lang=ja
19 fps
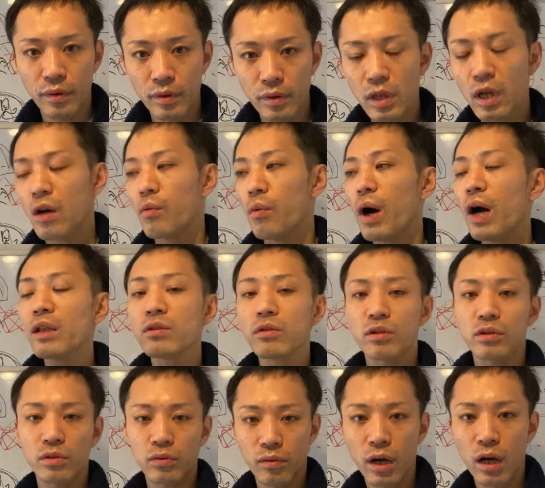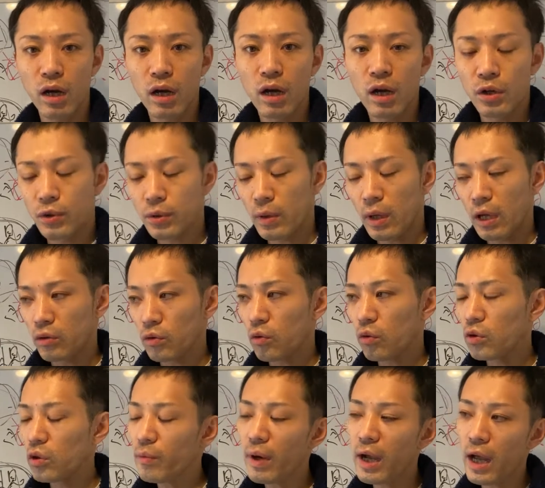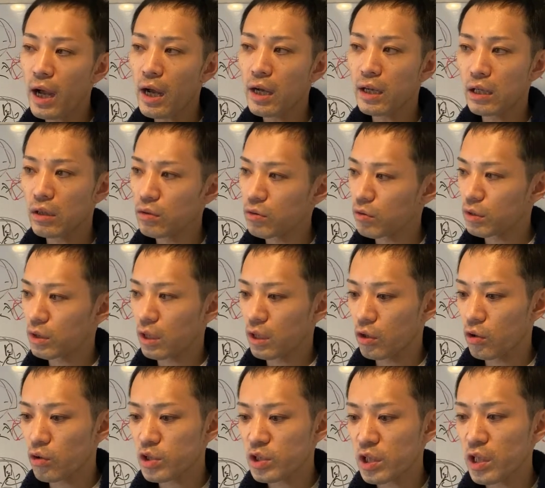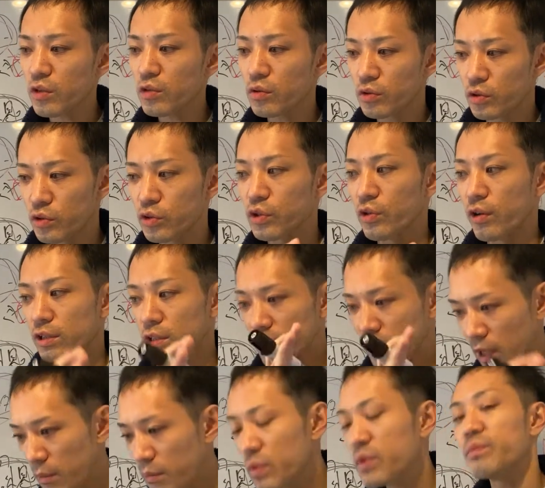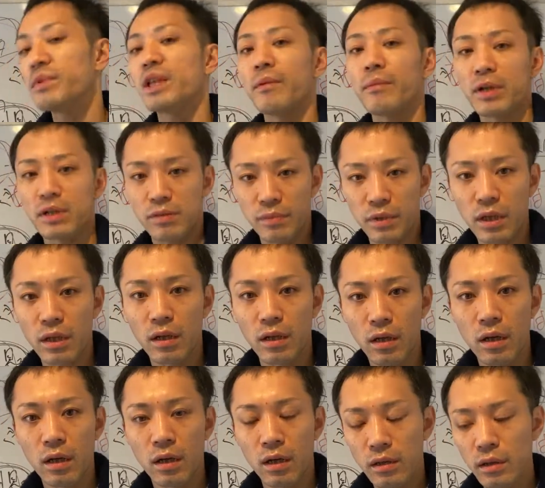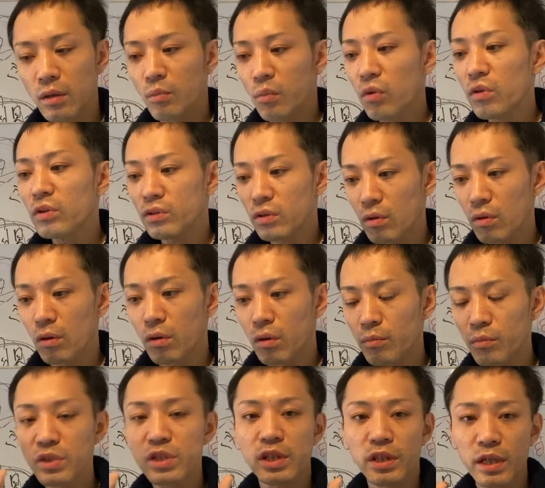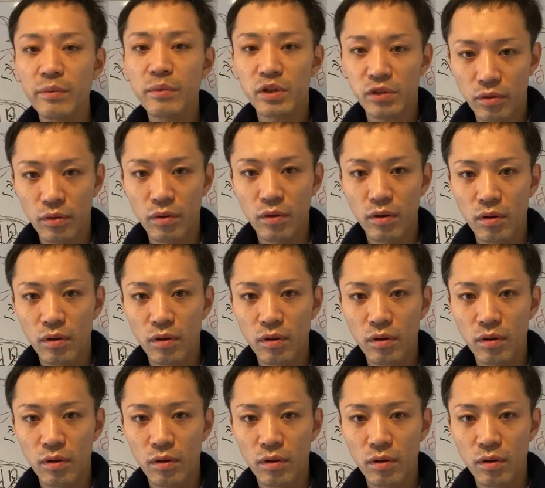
だからファンの人はあのこの前アンケート取ったら吉谷の流儀は全部見てますみたいなで僕のぶっちゃけ言いましょう